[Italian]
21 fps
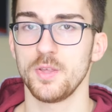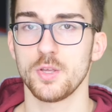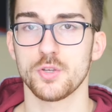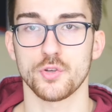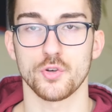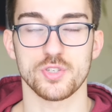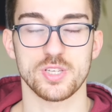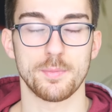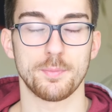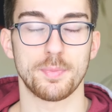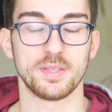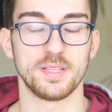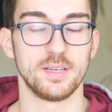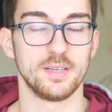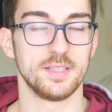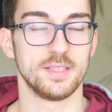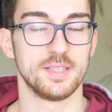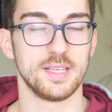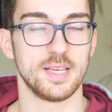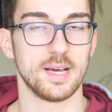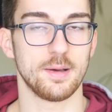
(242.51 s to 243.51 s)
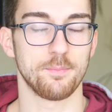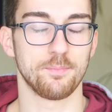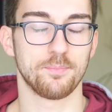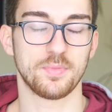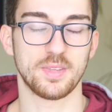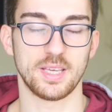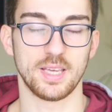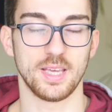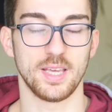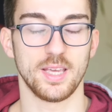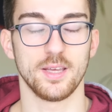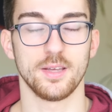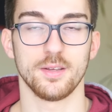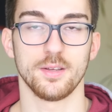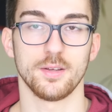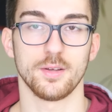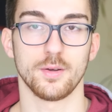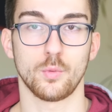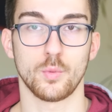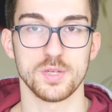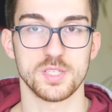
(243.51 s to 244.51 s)
Io sono sempre dell'idea che
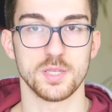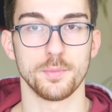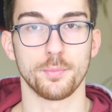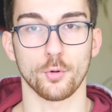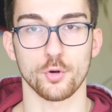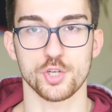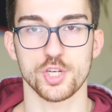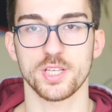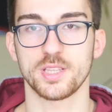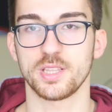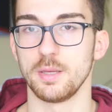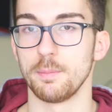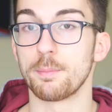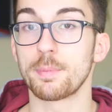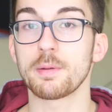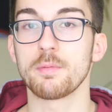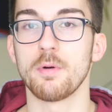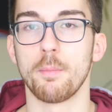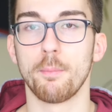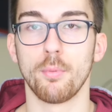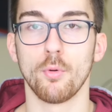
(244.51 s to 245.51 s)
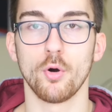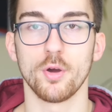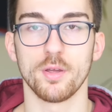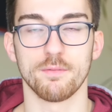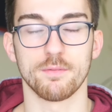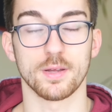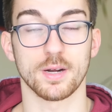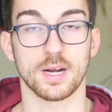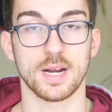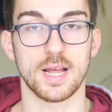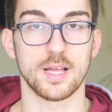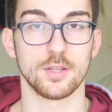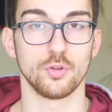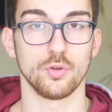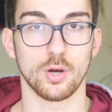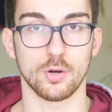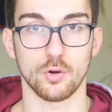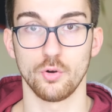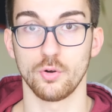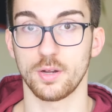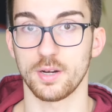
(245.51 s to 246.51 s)
eh, questi progetti prima o poi
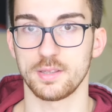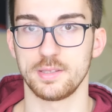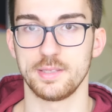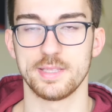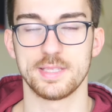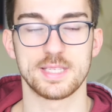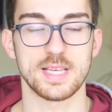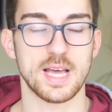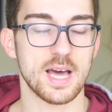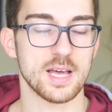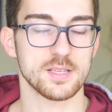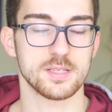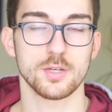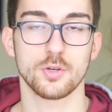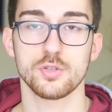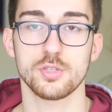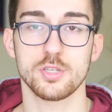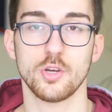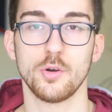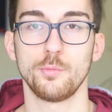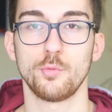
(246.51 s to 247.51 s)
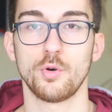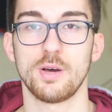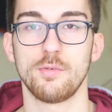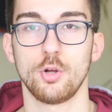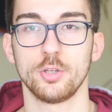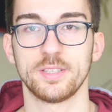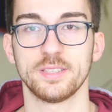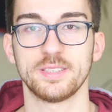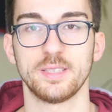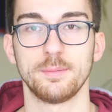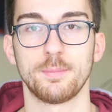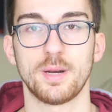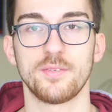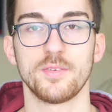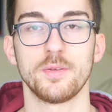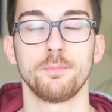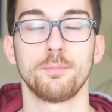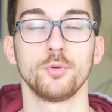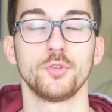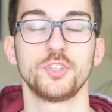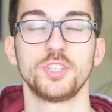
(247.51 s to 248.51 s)
verranno a concretizzarsi, così come una volta
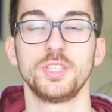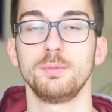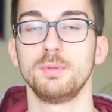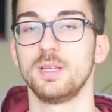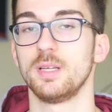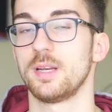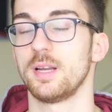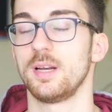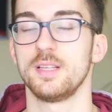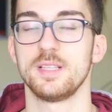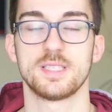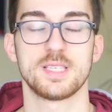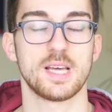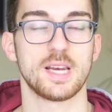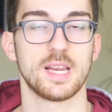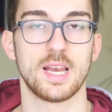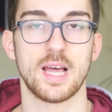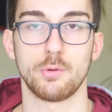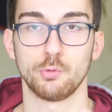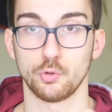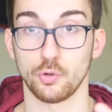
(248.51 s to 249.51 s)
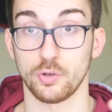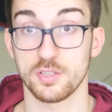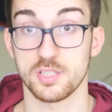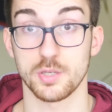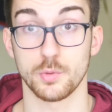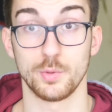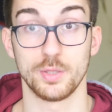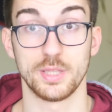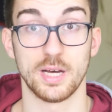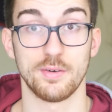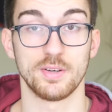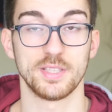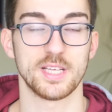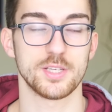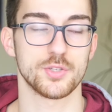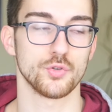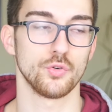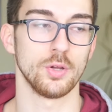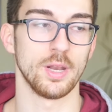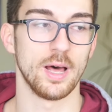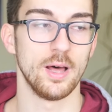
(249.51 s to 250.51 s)
sembrava impossibile realizzare l'auto che si guidava
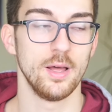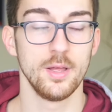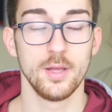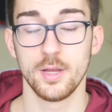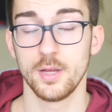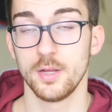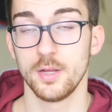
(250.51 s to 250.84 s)
da sola.